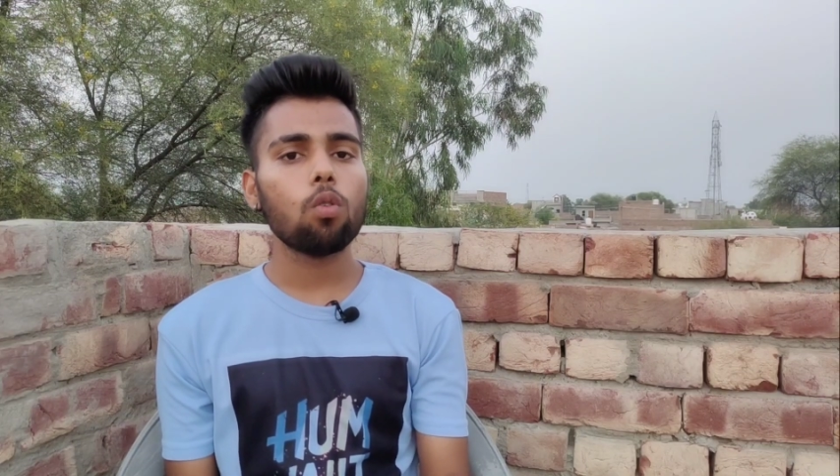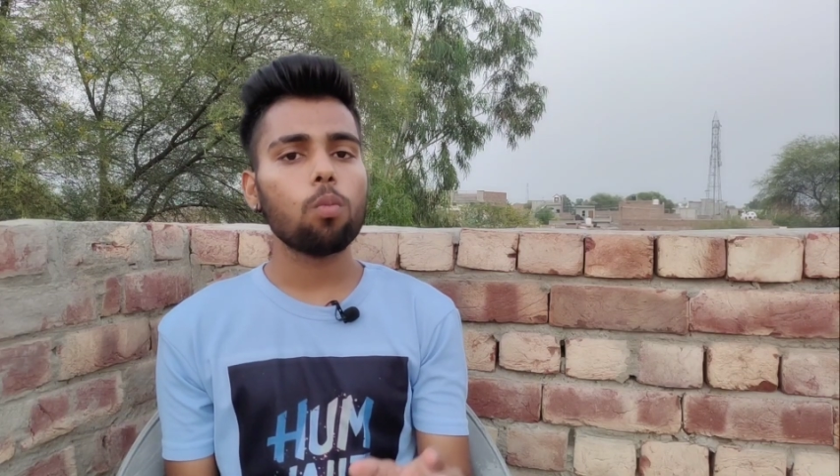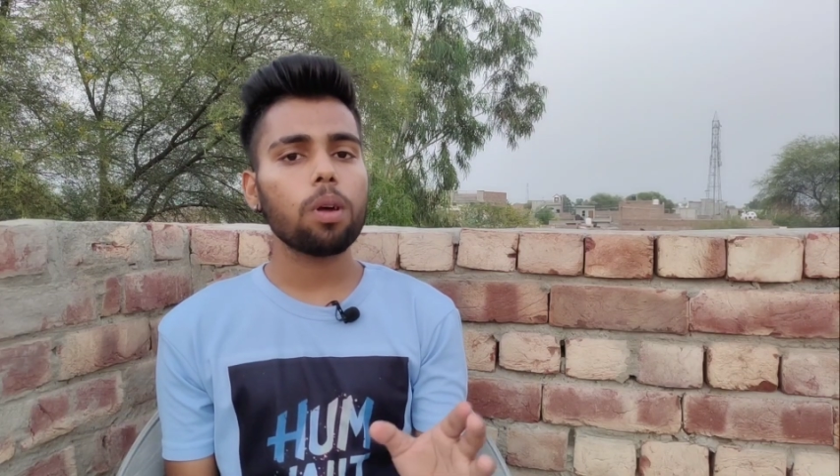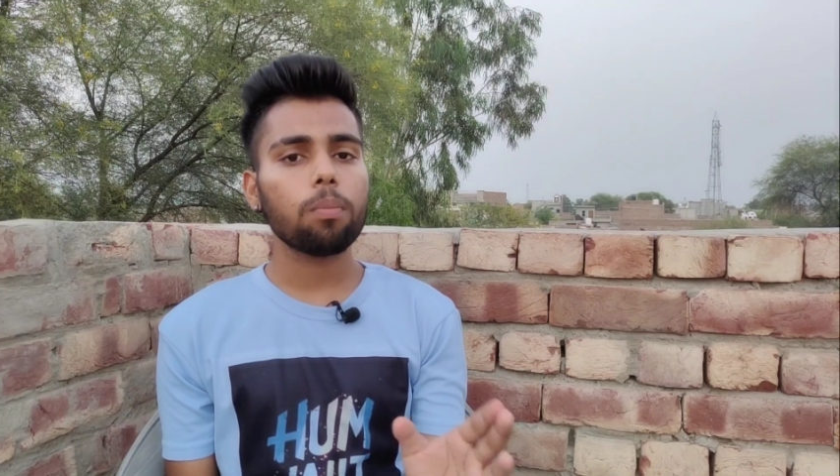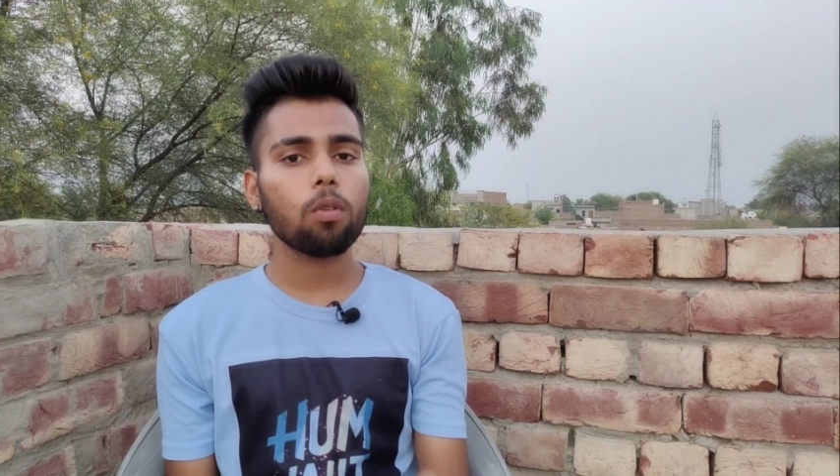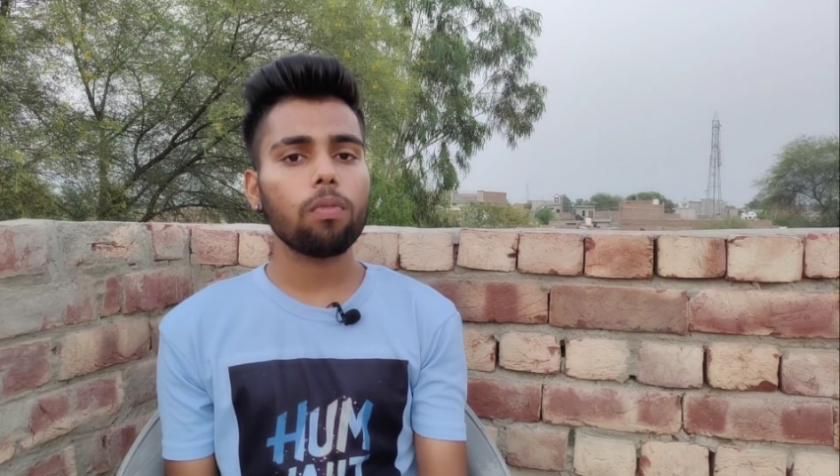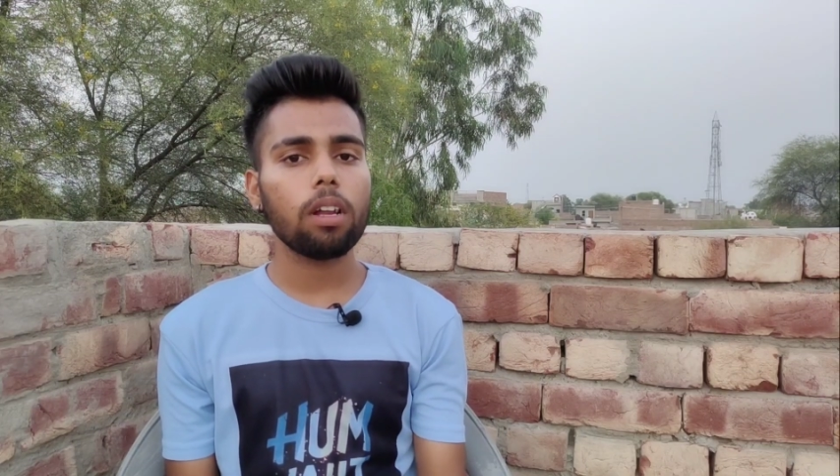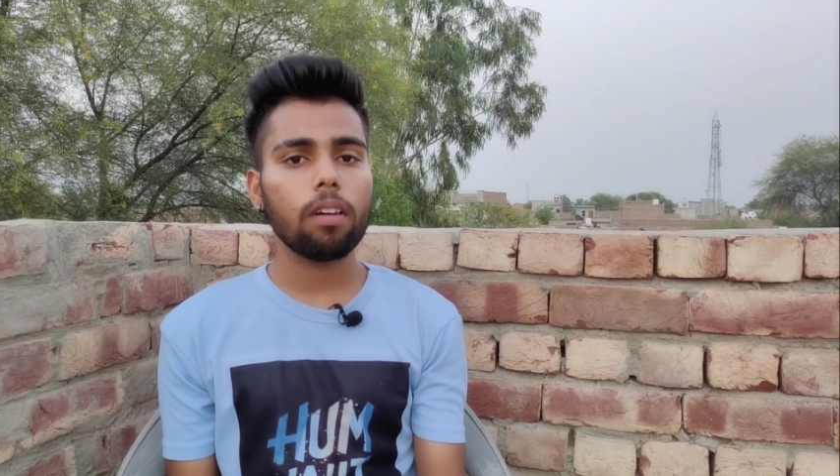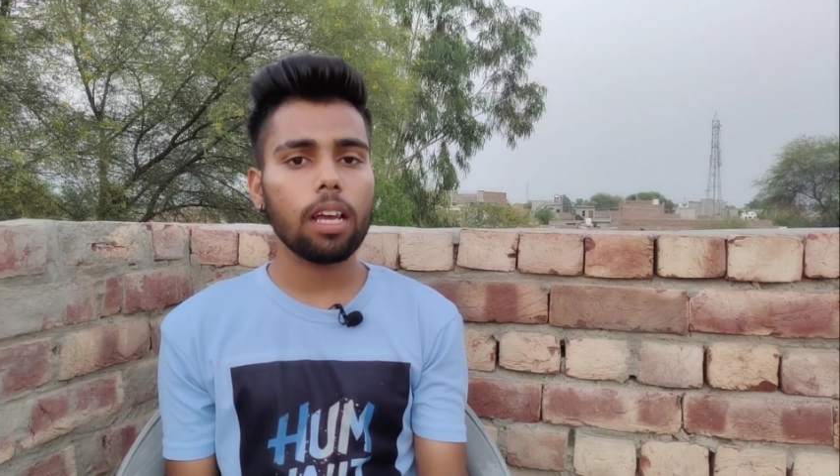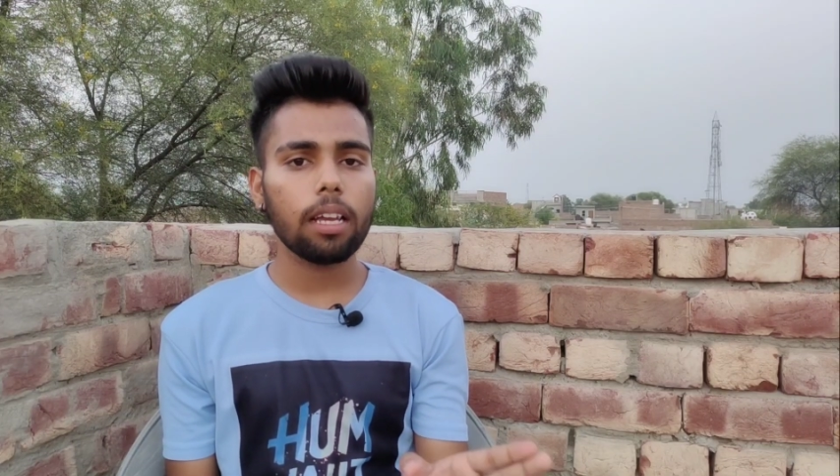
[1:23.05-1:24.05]
ऊपर
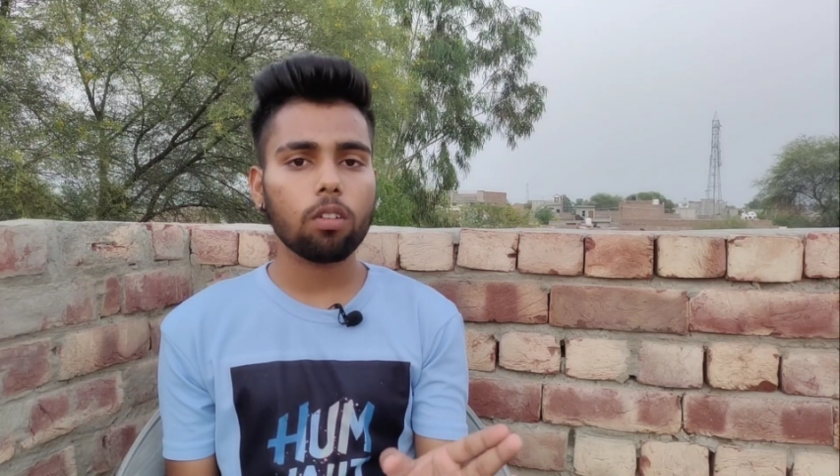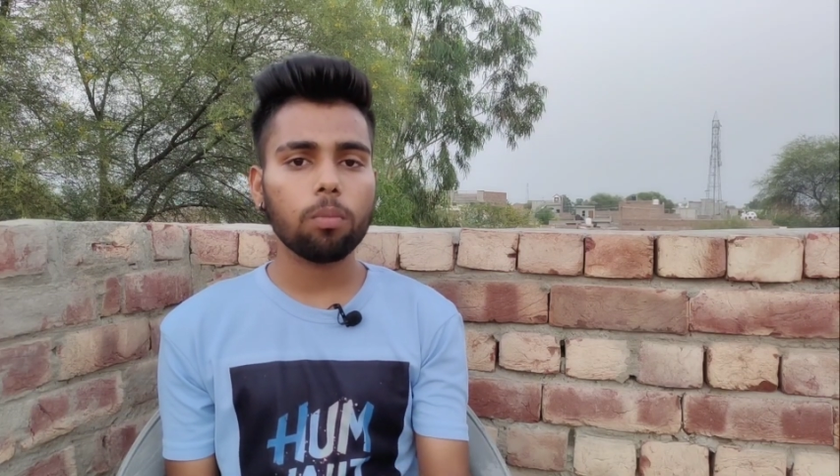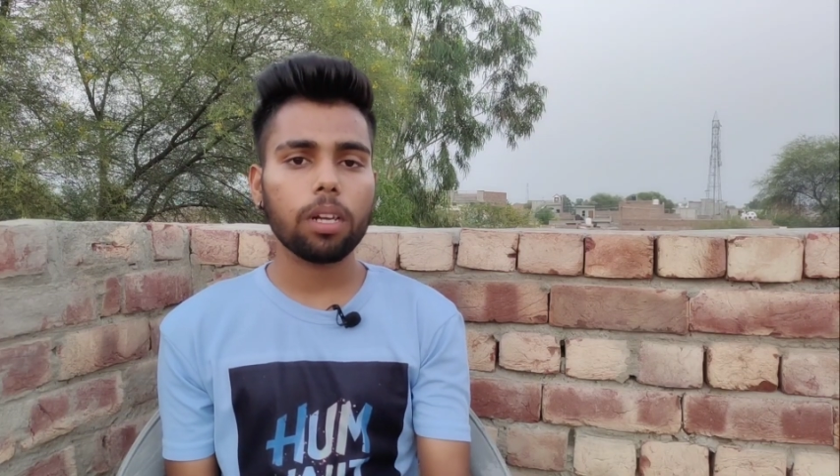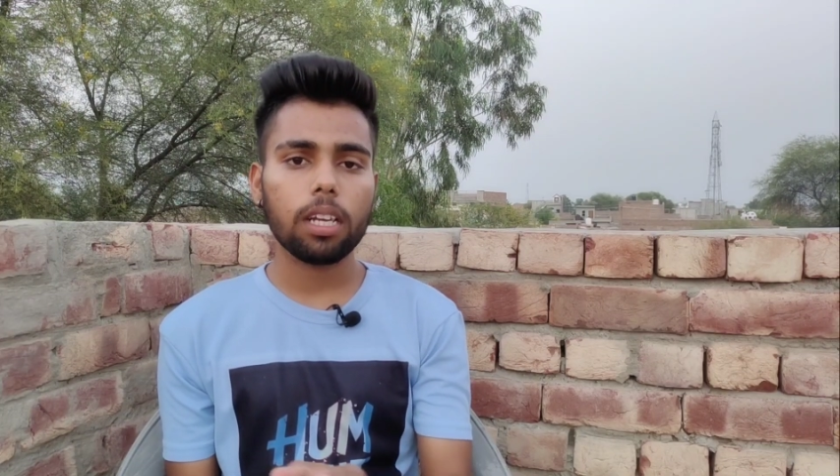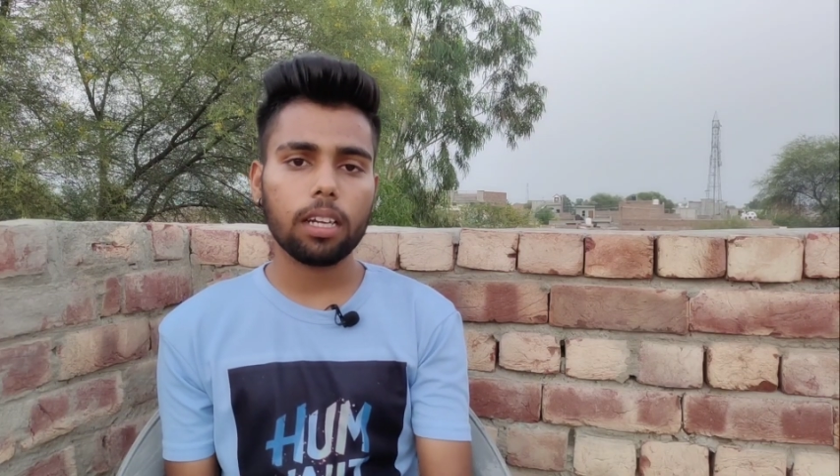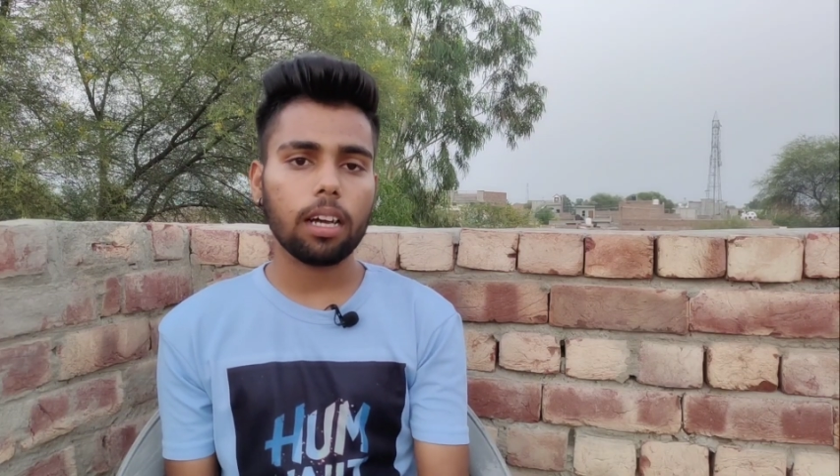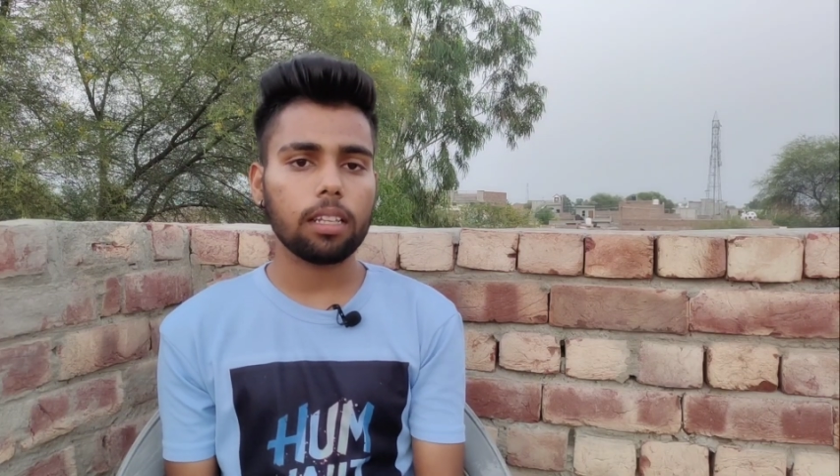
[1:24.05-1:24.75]
प्रोफाइल वाले आइकॉन पर क्लिक